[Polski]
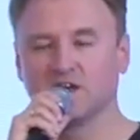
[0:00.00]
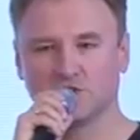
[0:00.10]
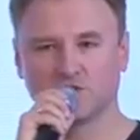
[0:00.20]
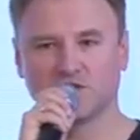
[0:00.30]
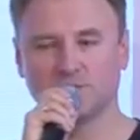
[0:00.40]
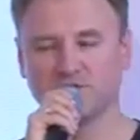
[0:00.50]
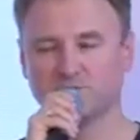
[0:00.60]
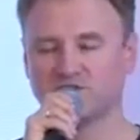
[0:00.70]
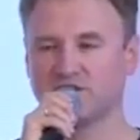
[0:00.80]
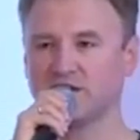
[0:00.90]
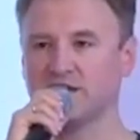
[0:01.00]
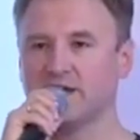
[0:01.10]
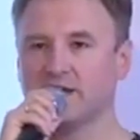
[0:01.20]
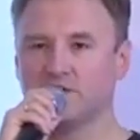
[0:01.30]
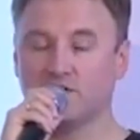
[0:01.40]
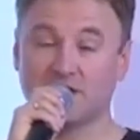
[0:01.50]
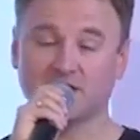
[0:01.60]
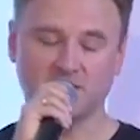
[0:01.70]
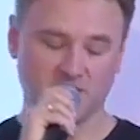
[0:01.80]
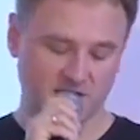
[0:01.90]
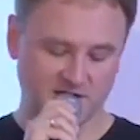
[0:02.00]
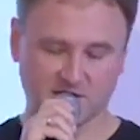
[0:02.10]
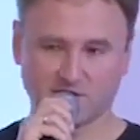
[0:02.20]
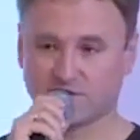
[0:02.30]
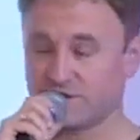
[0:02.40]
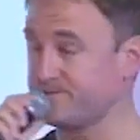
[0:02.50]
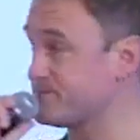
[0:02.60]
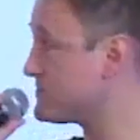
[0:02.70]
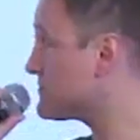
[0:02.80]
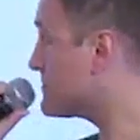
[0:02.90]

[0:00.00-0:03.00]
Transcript: to się lepiej sprzedaje. No i taki nie, dlatego że,